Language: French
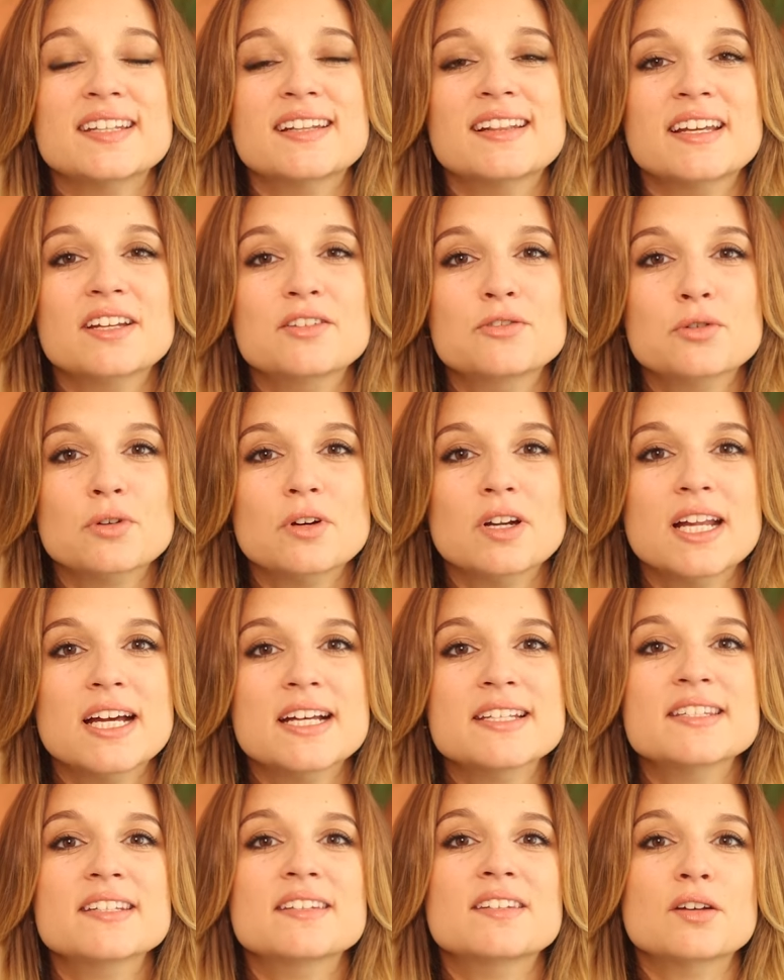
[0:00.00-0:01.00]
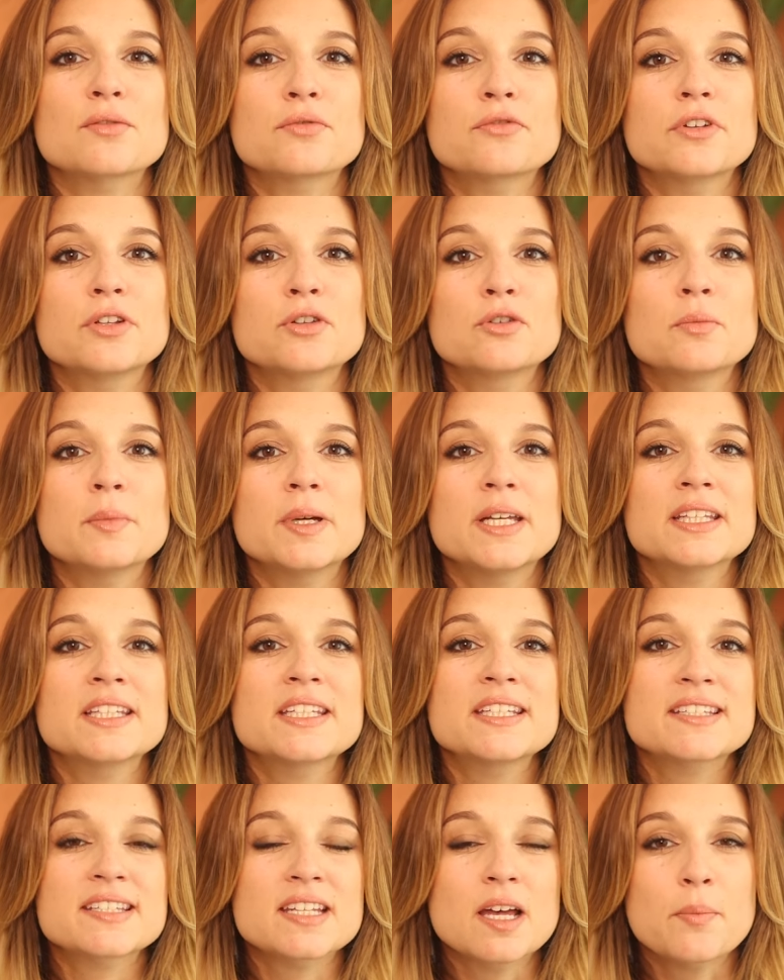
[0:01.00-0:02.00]
cette lecture-là, c'est un
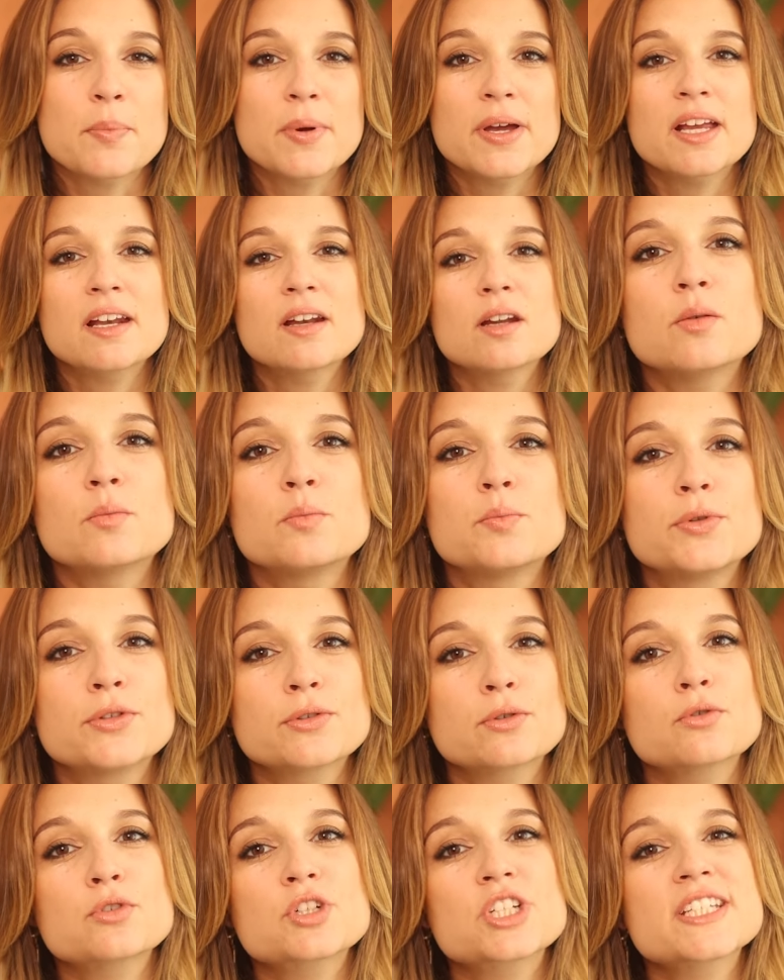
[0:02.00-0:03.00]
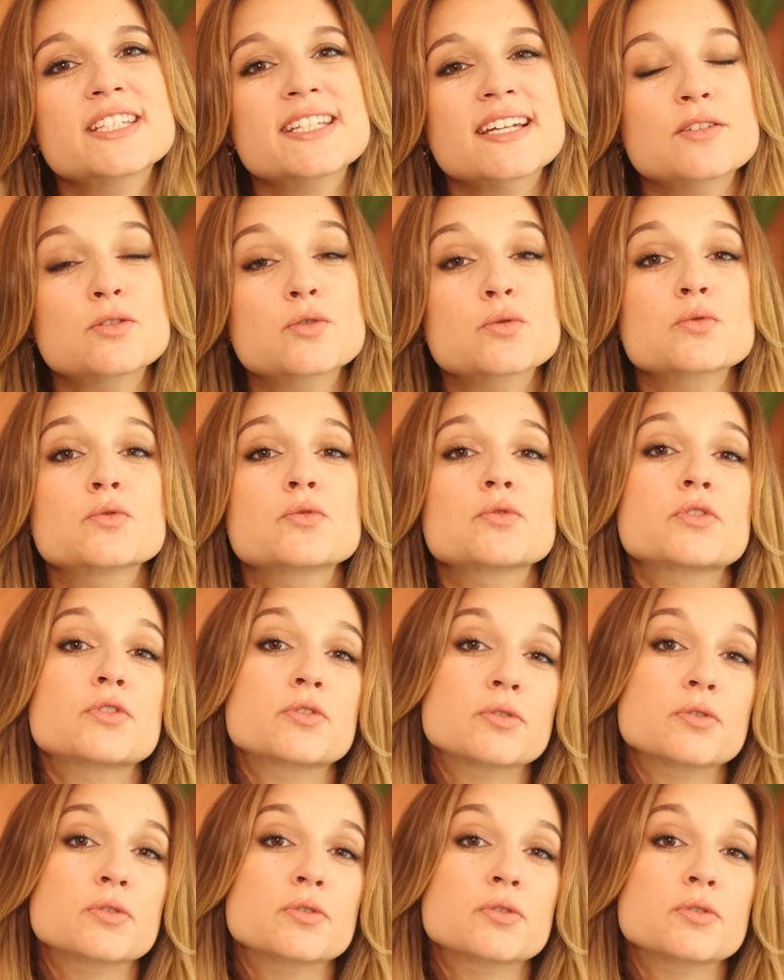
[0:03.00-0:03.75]
phénomène qui s'appelle biologisation du